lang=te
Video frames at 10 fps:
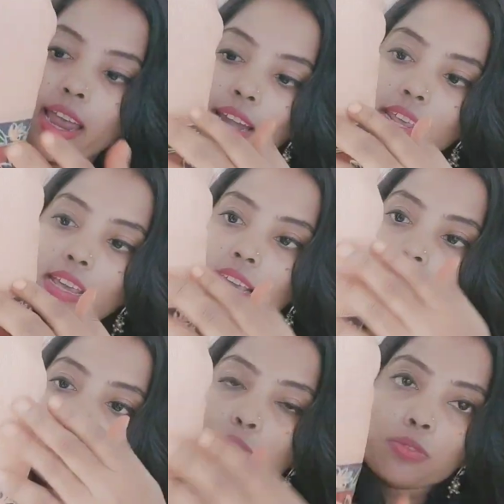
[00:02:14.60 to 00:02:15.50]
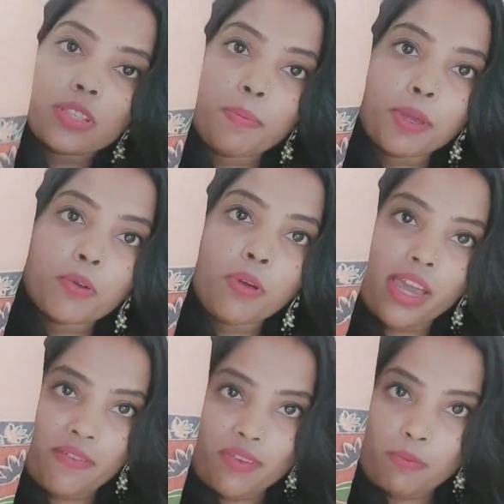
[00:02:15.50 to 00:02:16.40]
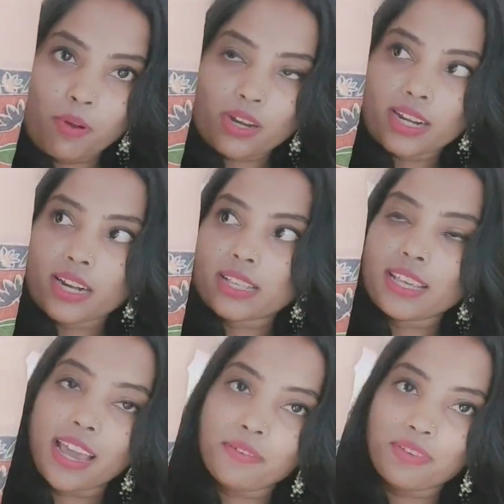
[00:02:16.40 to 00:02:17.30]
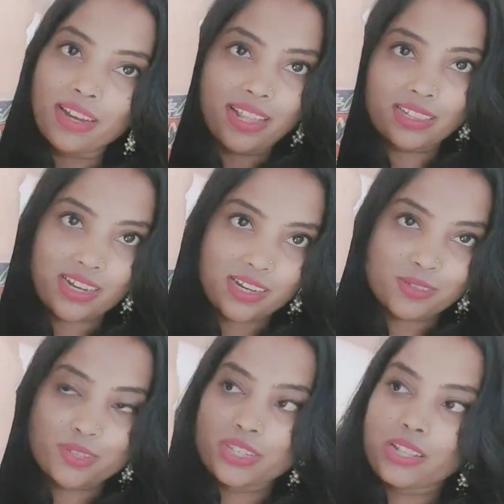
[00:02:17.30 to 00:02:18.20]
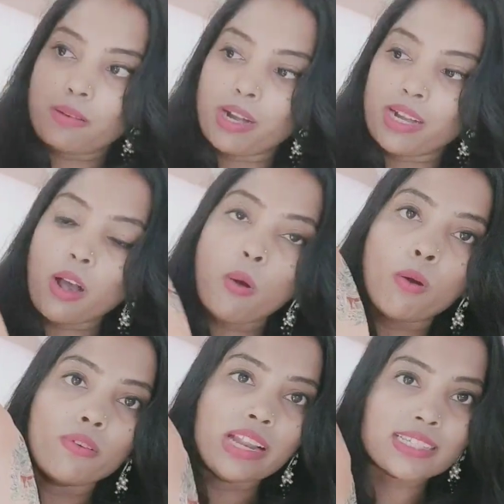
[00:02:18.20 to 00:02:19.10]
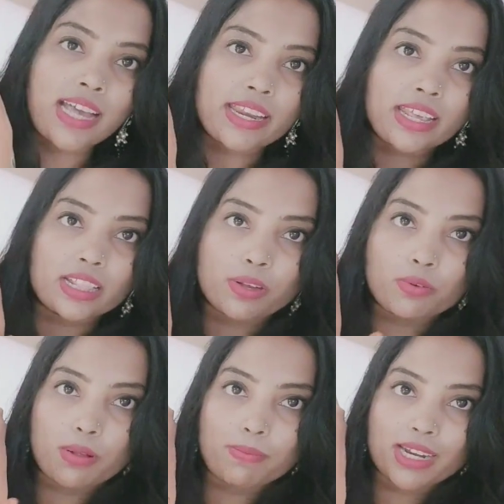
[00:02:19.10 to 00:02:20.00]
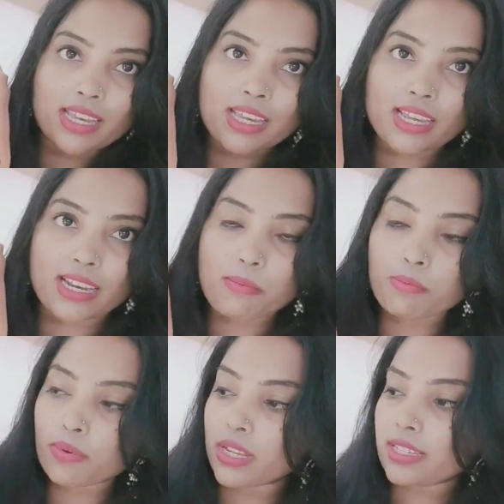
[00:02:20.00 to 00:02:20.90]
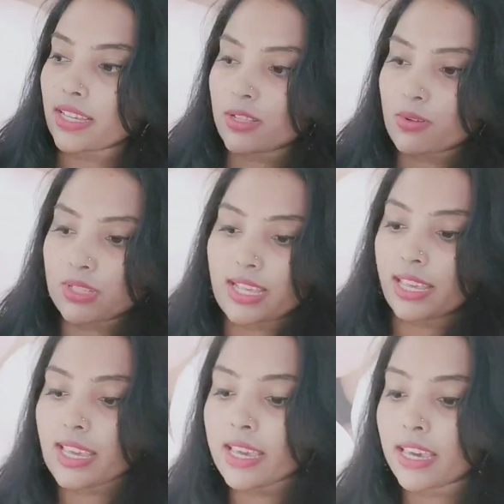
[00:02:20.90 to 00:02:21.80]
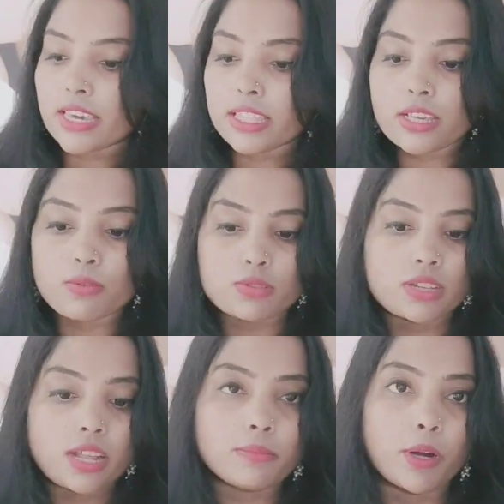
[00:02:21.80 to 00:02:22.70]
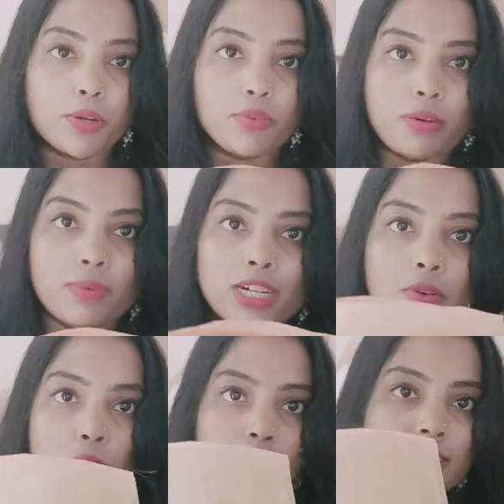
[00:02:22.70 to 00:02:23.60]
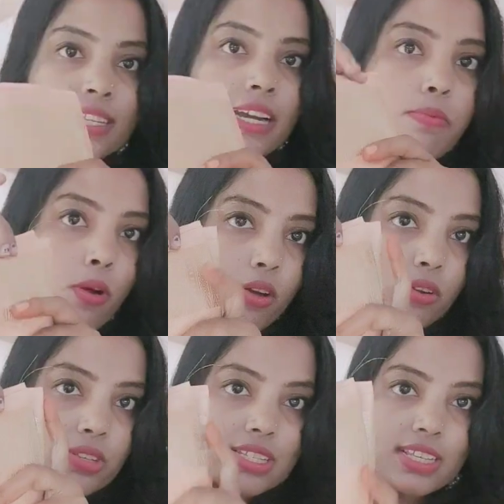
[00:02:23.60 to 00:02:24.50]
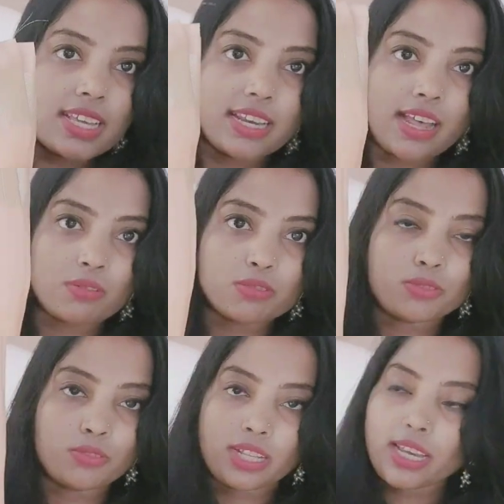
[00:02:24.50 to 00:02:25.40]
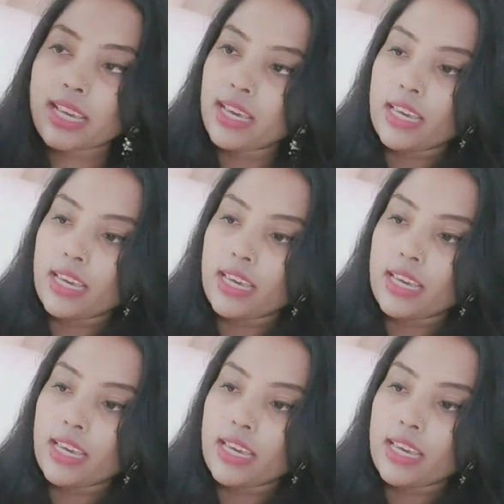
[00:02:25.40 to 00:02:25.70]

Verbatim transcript: అండ్ ఇది చూస్తే మీకు హెవీ బార్డర్ అనేది హెవీ లెంత్ అనేది వచ్చిందనమాట ఓవరాల్ శారీ అంతా కూడా మనకి ఇలా బుటీస్ అయితే వస్తాయి ఇది గుజరాత్ పట్టు అనమాట వన్ సైడ్ బార్డర్ వచ్చేసి ఇలా వస్తుంది